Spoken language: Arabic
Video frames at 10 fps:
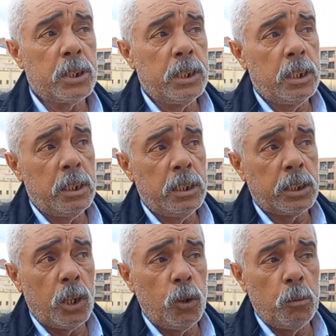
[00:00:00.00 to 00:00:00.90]

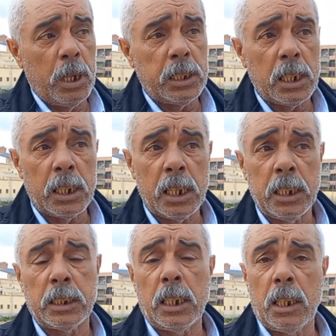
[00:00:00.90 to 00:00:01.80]
نتهنوا من هذه القرايه
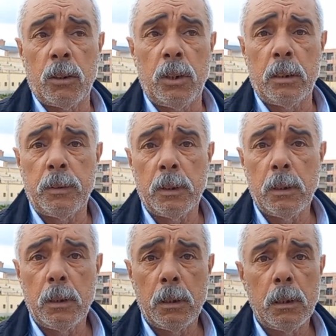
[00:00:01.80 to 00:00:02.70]
تاع لا رولوف
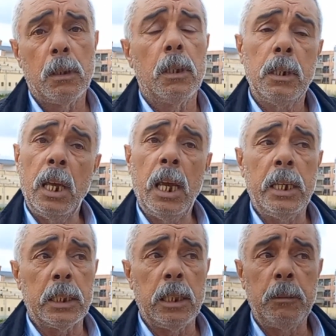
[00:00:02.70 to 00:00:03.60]
لا
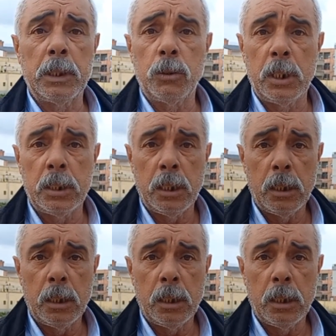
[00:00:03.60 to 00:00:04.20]
حياه لمن تنادي